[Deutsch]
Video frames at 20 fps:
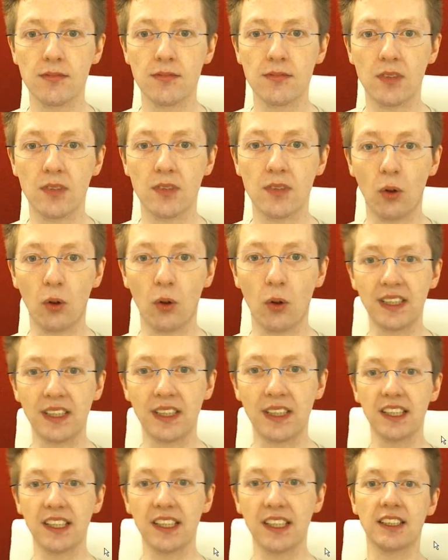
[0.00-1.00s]
So, und jetzt
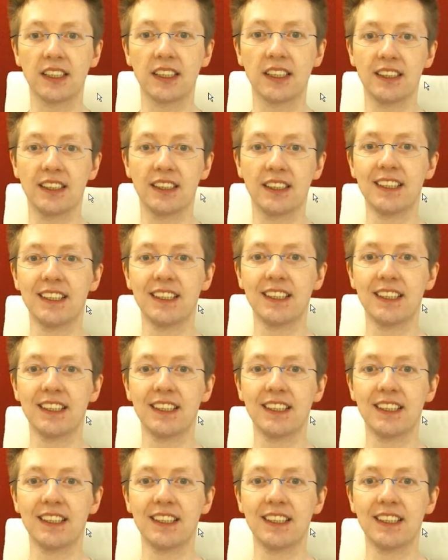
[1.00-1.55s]
kriege ich das Ganze.